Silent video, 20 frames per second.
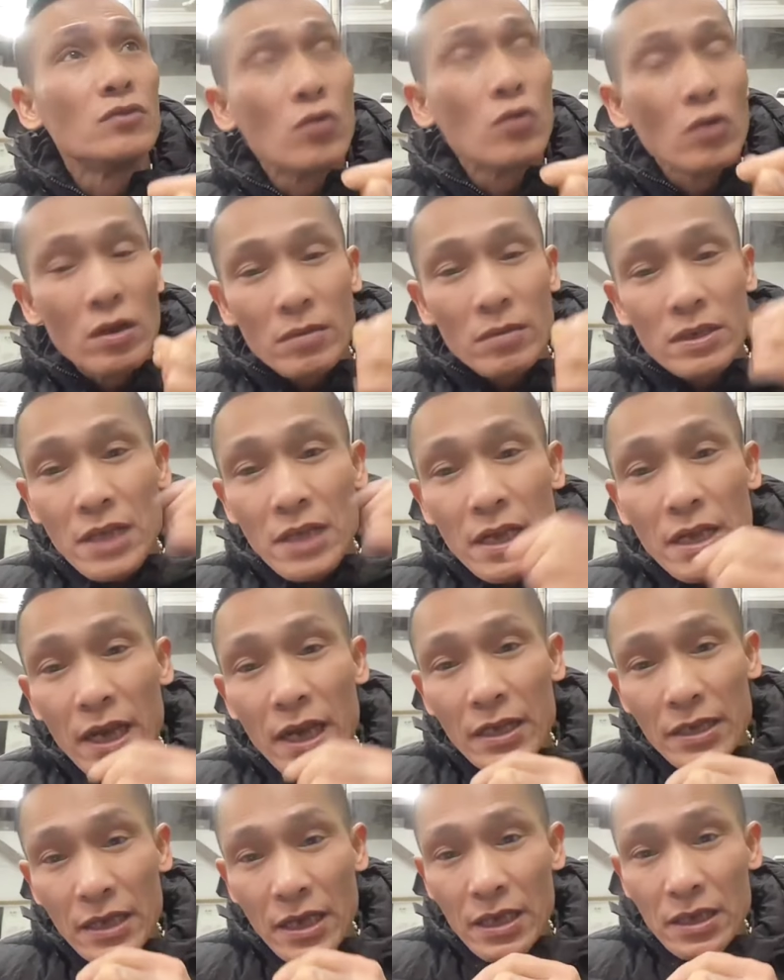ví dụ là cái
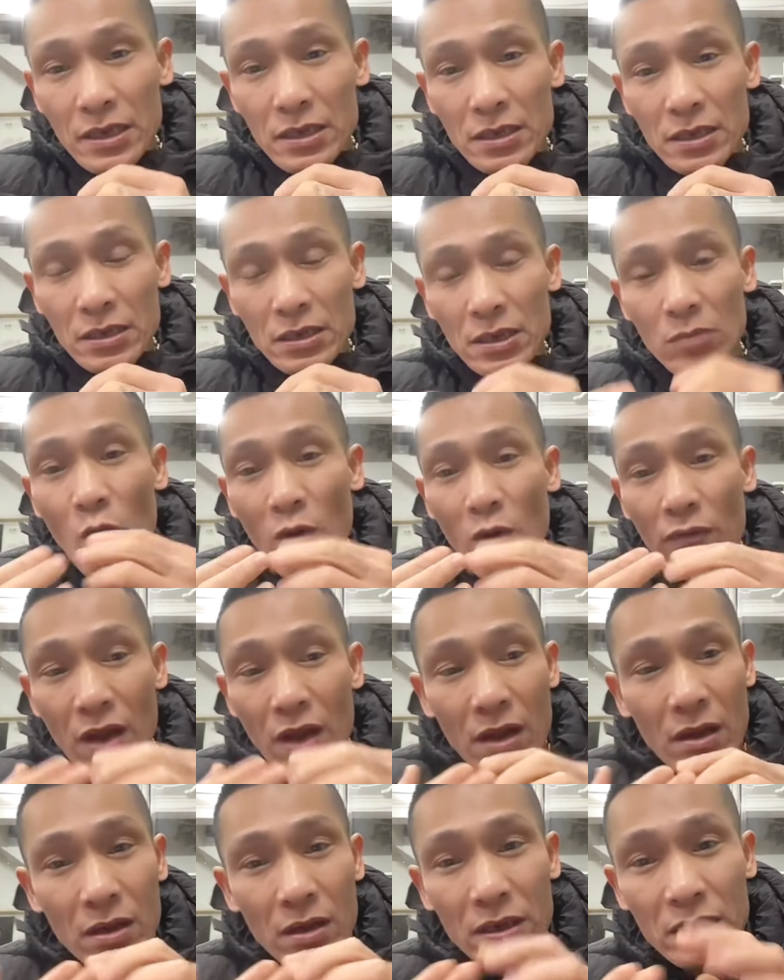dây điện nhá người ta
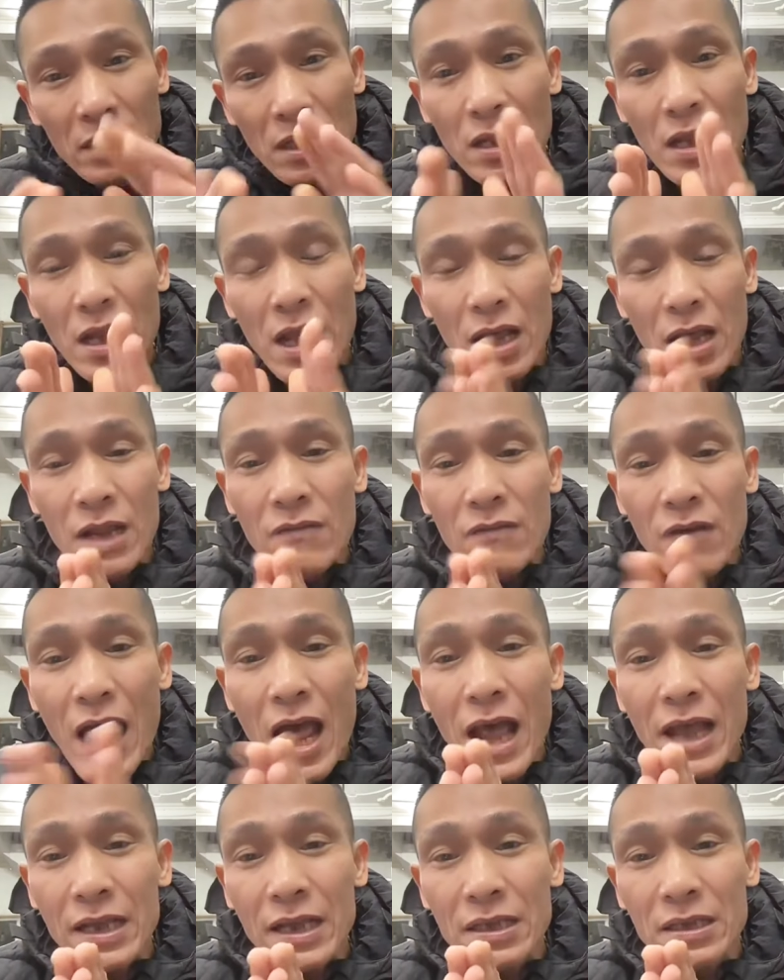buộc vào người ta ấy
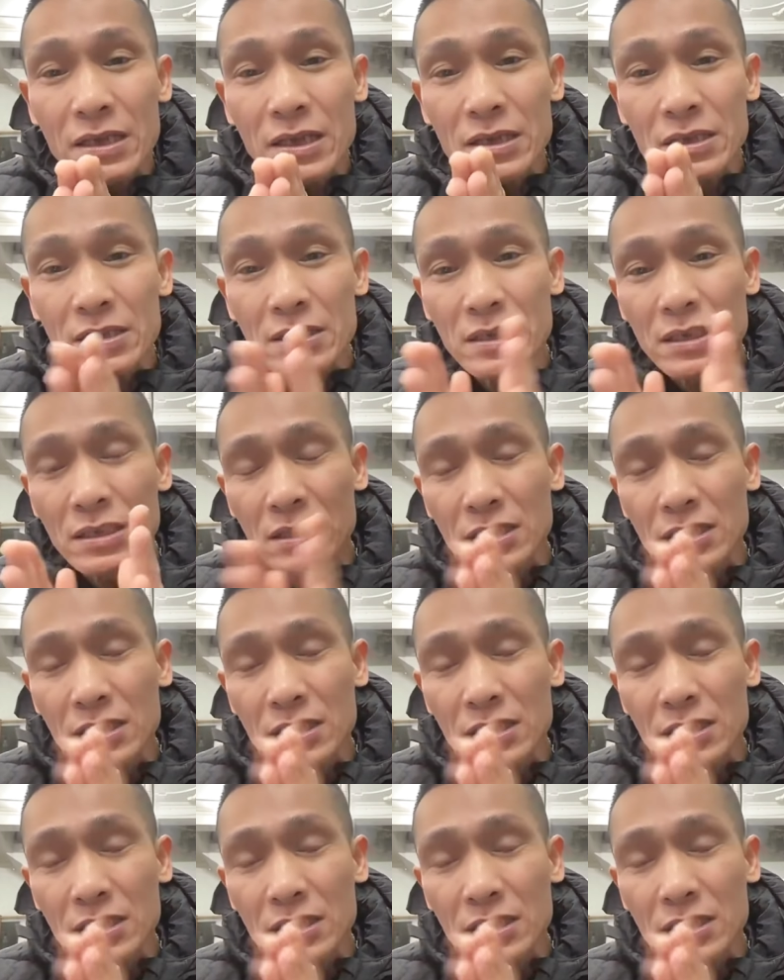vào hai cái cái